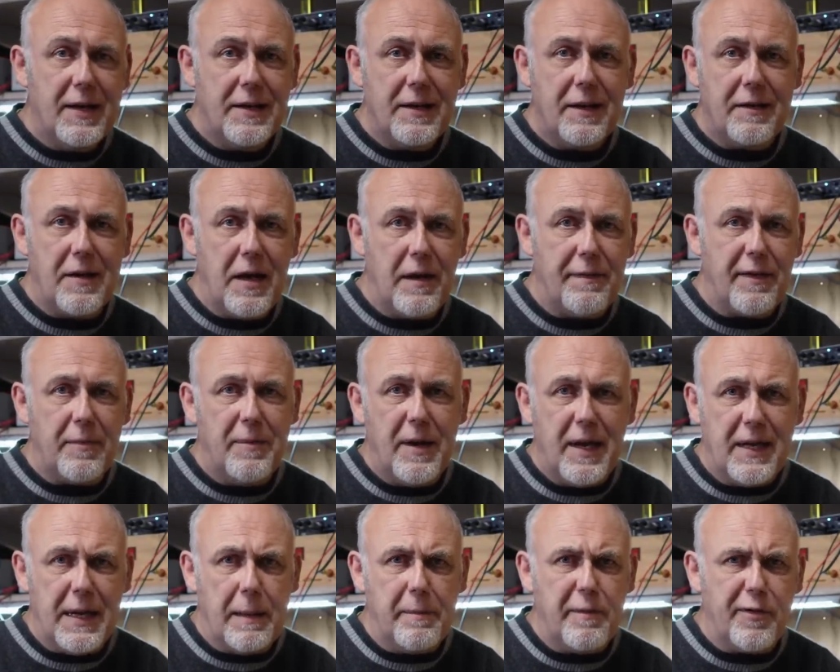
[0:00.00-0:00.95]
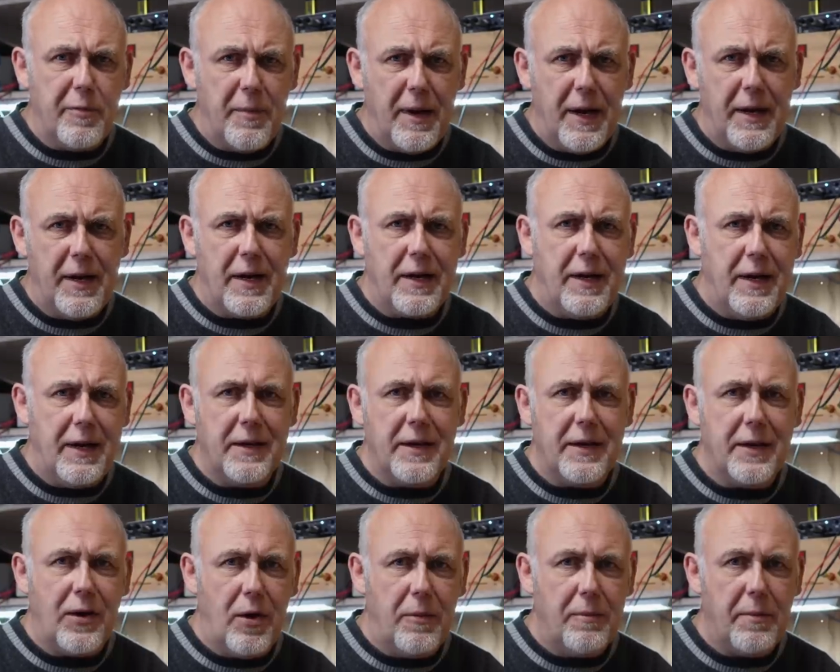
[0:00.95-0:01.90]
dass sie einfach mehr Dampf und mehr Energie in
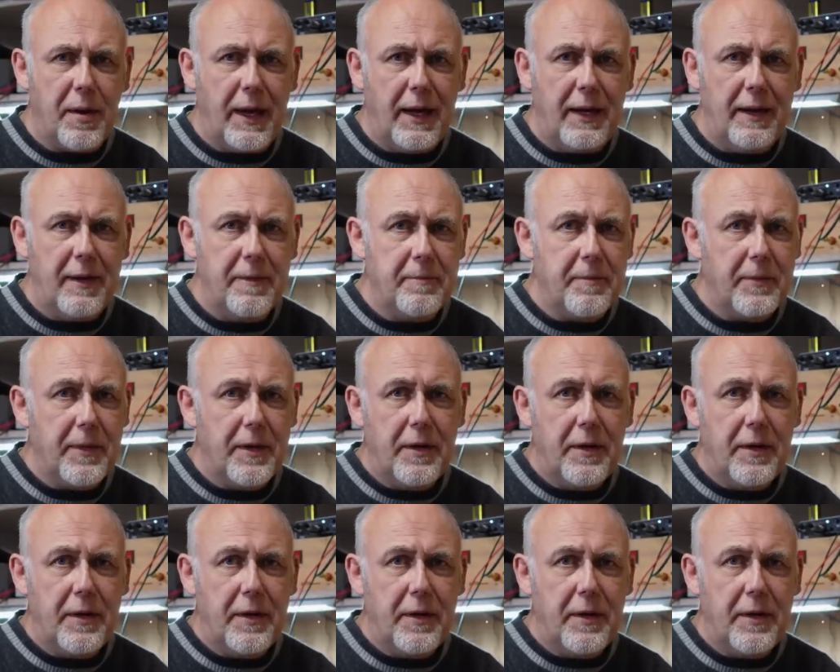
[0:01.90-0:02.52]
den Raum bringen.